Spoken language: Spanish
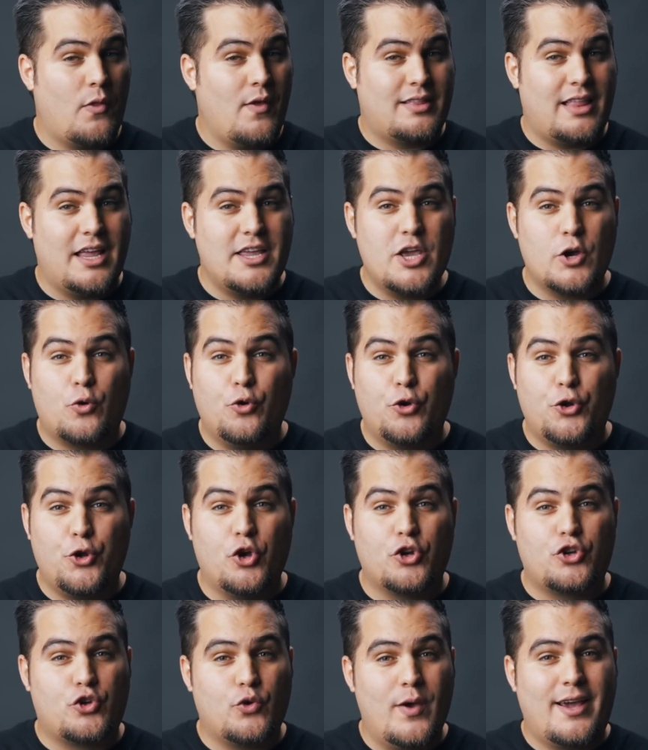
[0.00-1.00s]
detalle
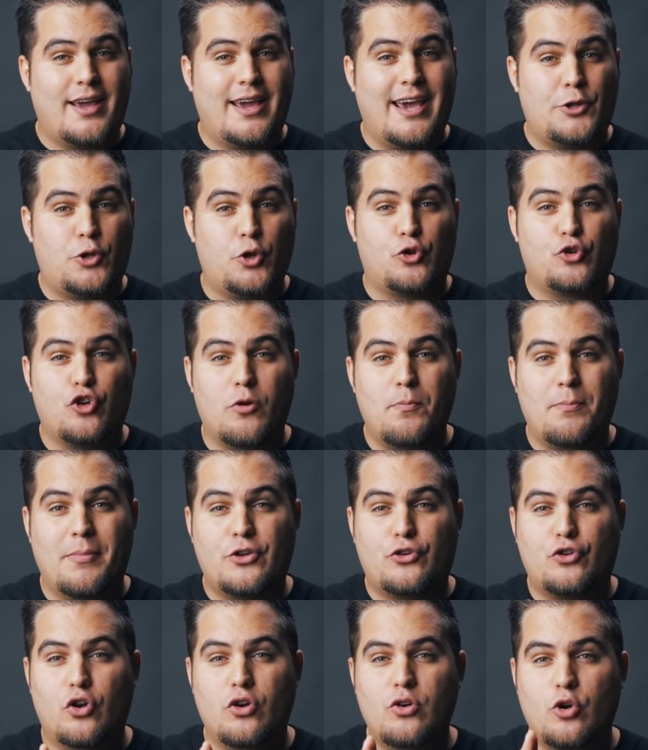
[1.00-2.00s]
curioso es que estos
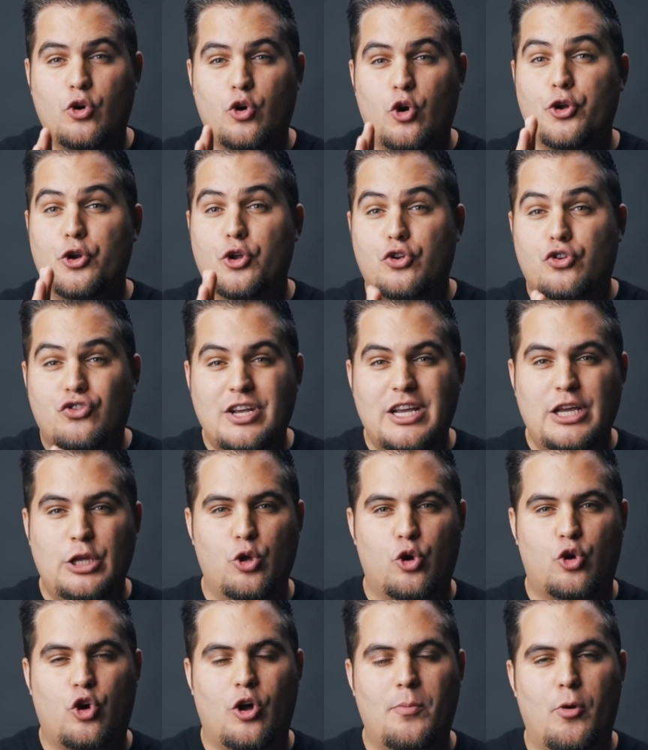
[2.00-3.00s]
hombres son
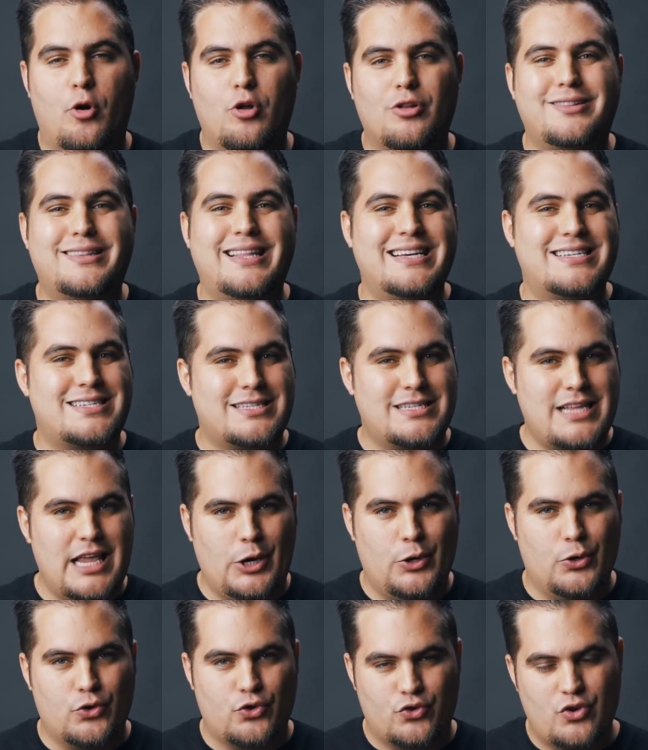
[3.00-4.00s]
conocidos como
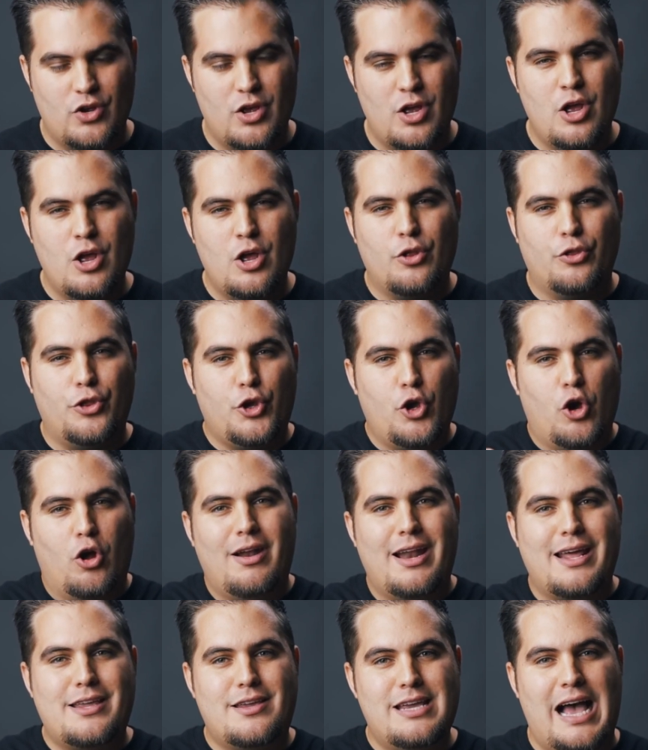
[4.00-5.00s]
testigos.
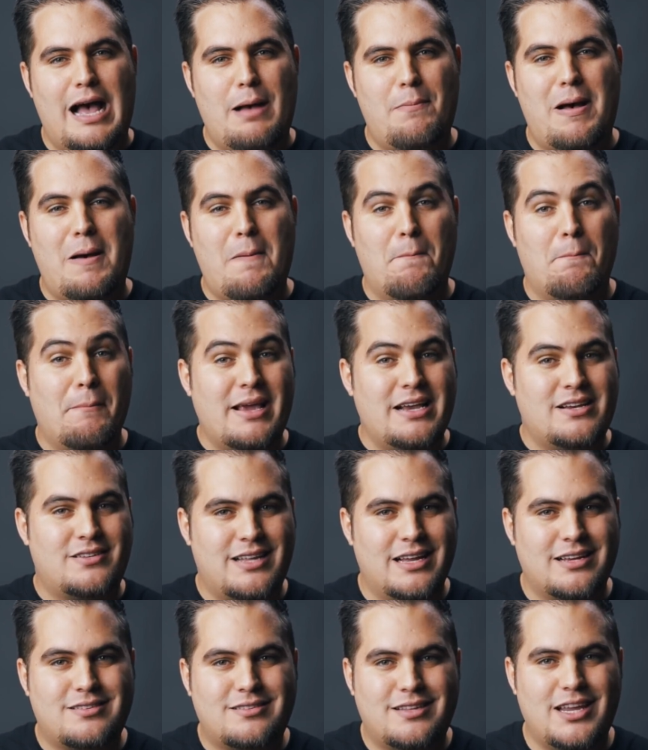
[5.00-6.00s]
Dios les llama mis
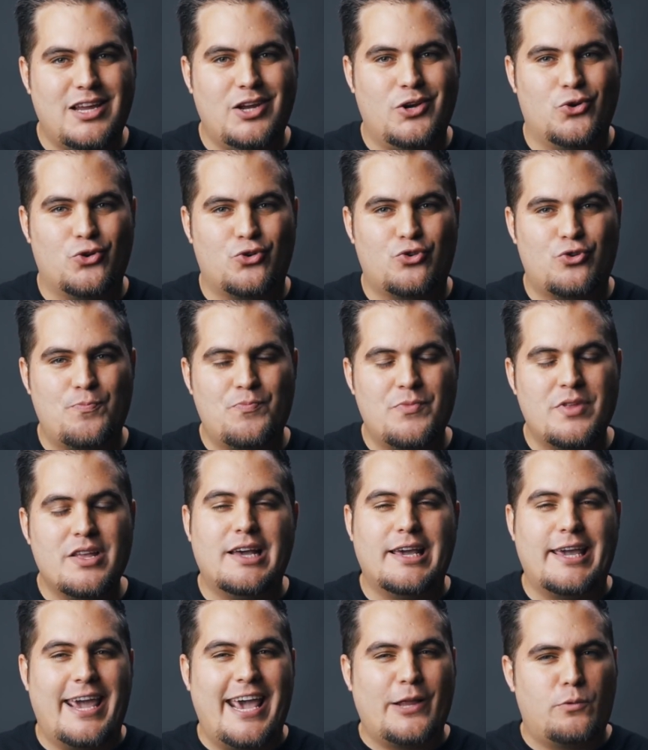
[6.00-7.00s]
testigos.
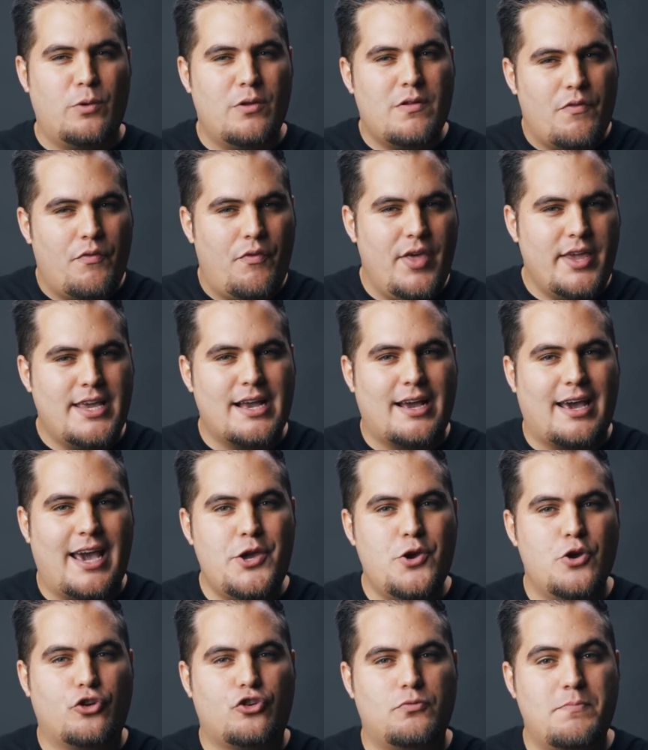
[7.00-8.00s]
Y esto indica que
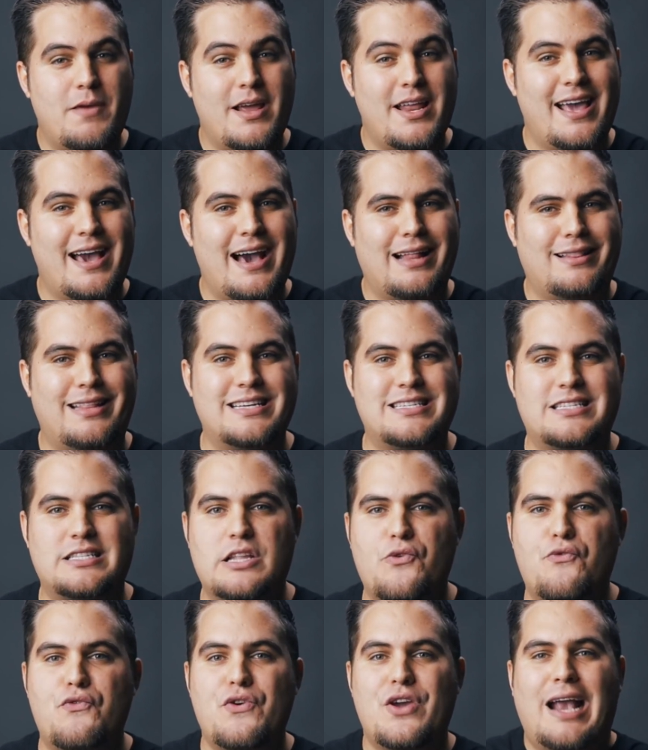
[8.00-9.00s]
ellos vienen a
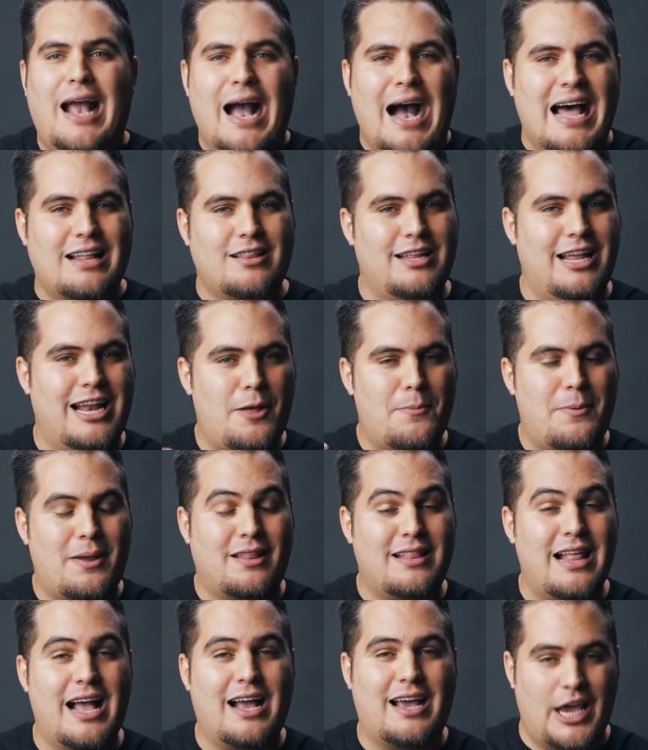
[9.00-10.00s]
testificar de la
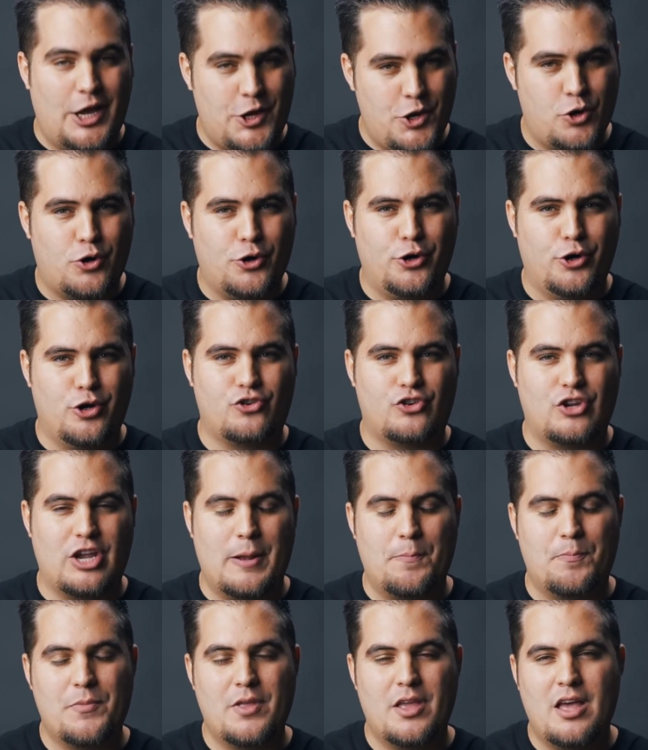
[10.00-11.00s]
verdad que ellos
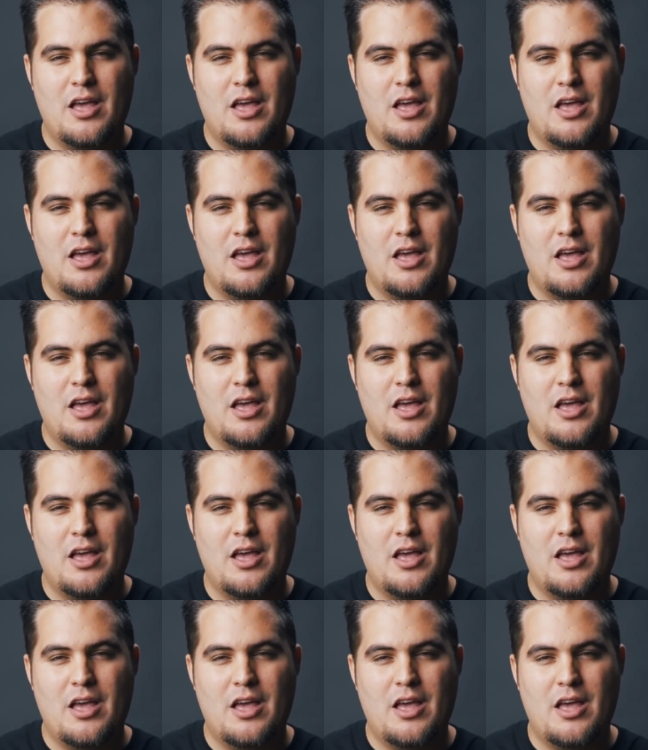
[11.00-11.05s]
conocen.